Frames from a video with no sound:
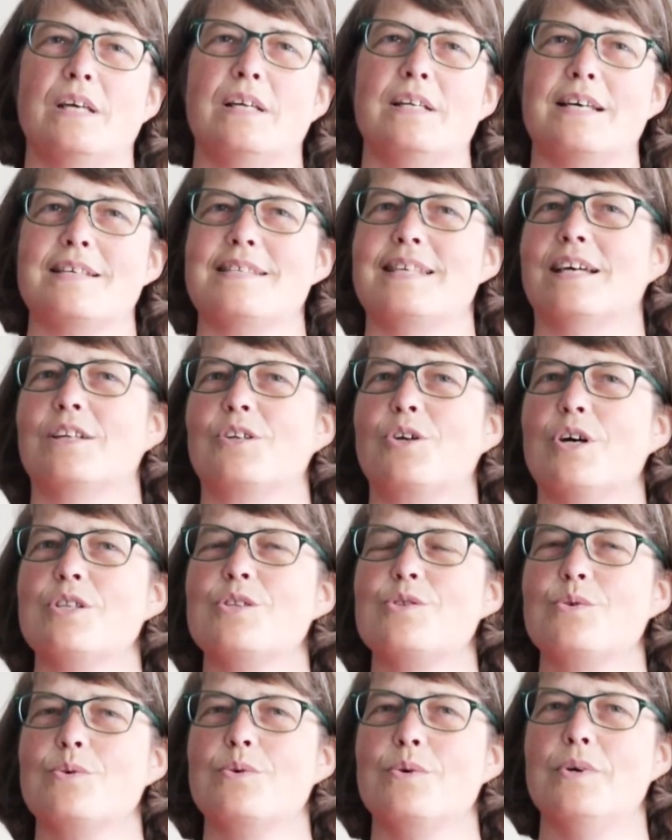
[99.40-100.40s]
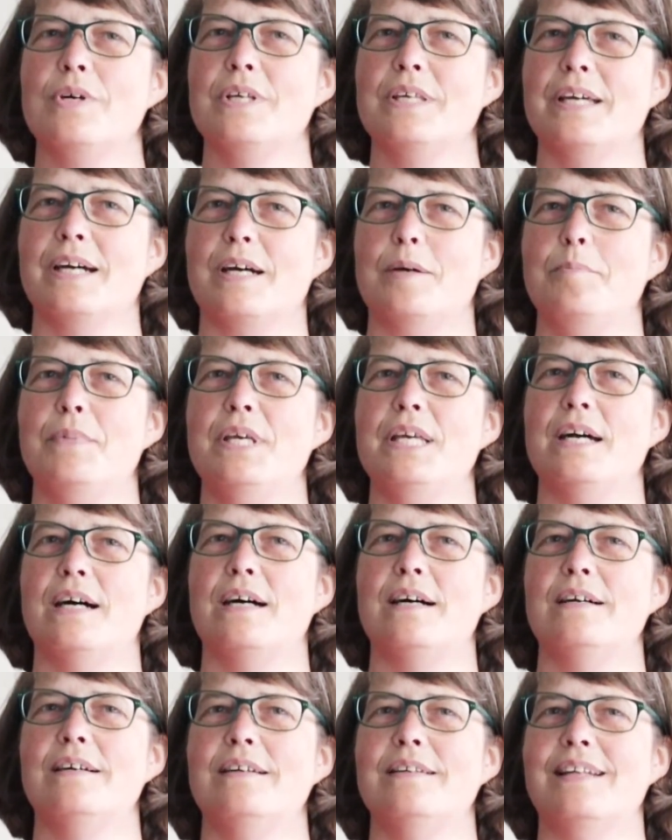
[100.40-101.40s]
Das sagt Gott zu
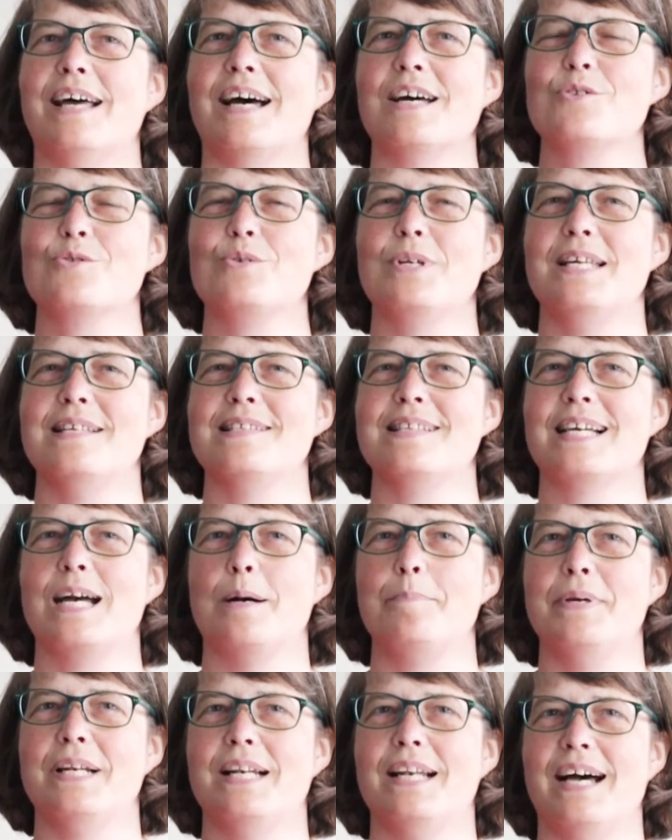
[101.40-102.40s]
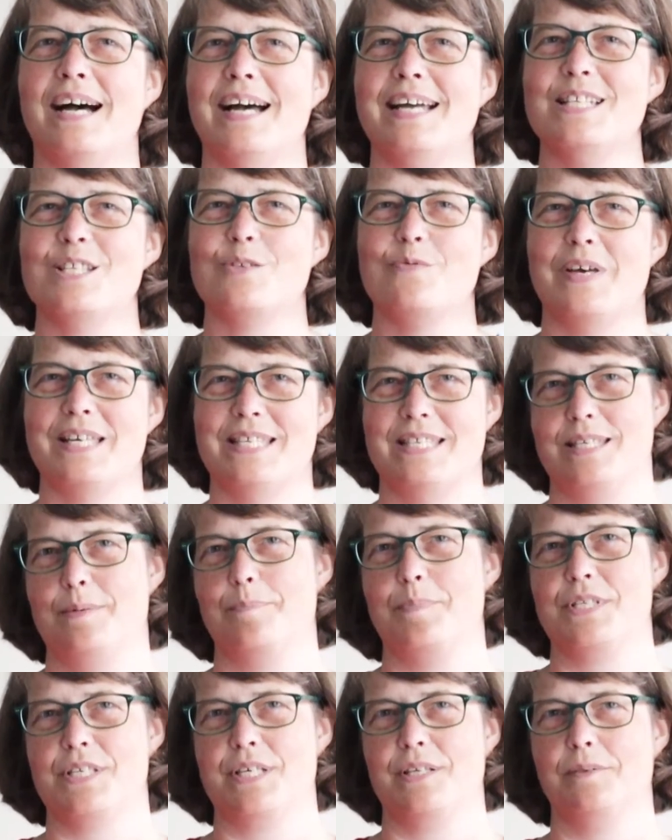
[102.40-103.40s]
Jeremia, nachzulesen Kapitel 1, Vers
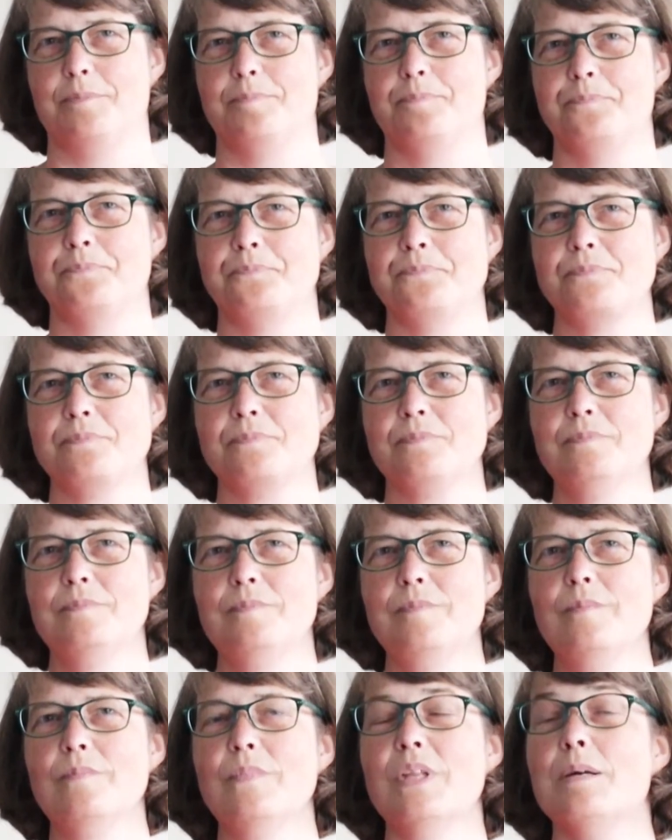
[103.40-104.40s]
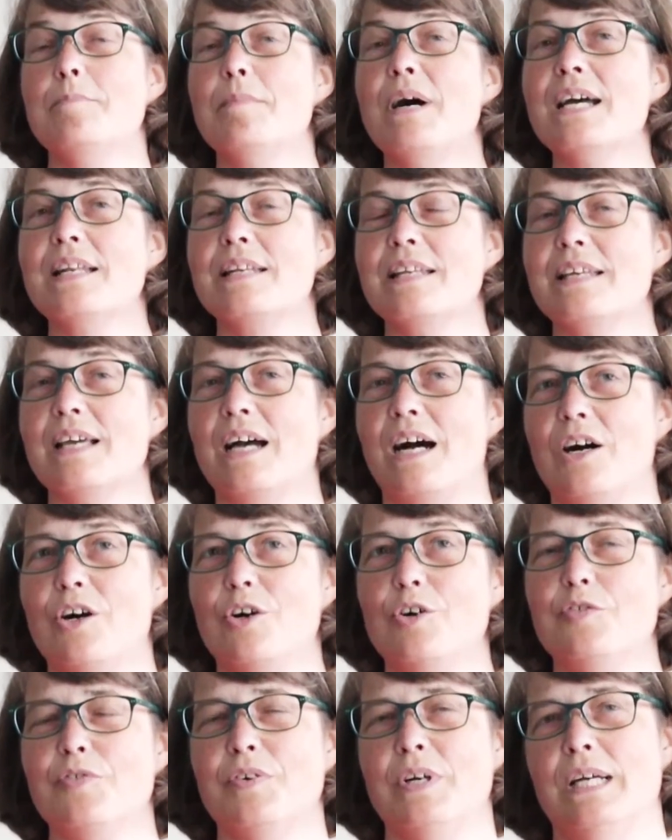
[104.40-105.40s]
17. Mach dich
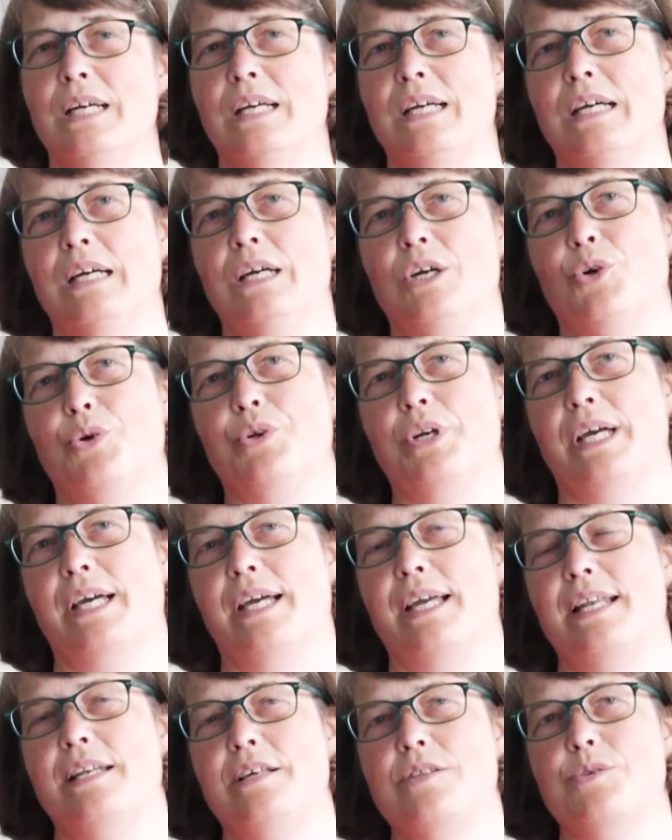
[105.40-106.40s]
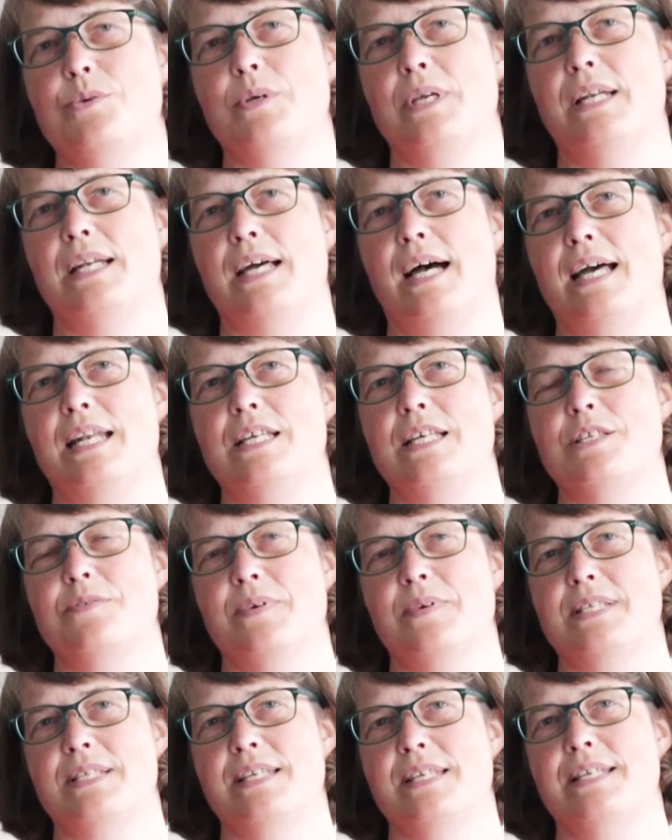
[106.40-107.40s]
auf und rede zu ihnen alles,
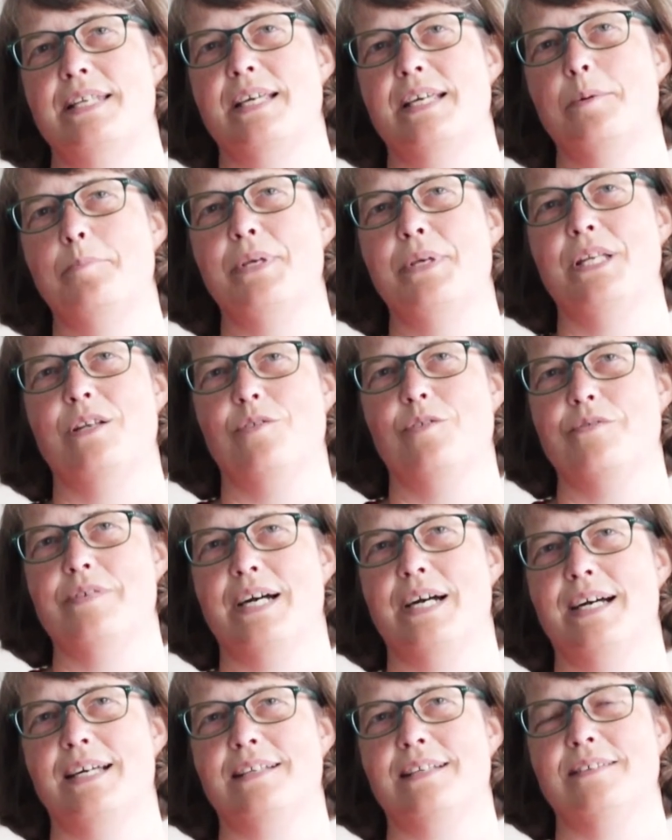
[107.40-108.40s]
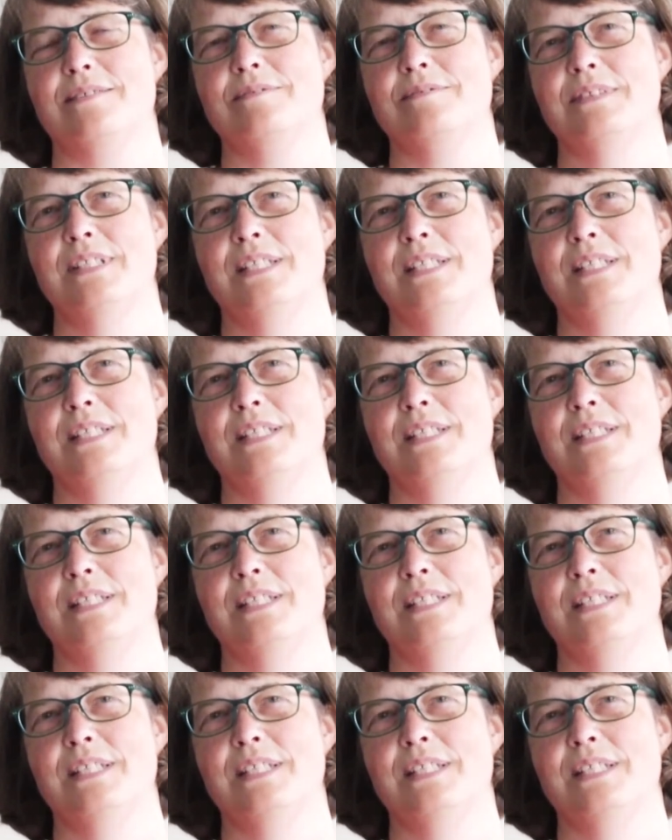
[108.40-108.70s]
was ich dir gebieten werde.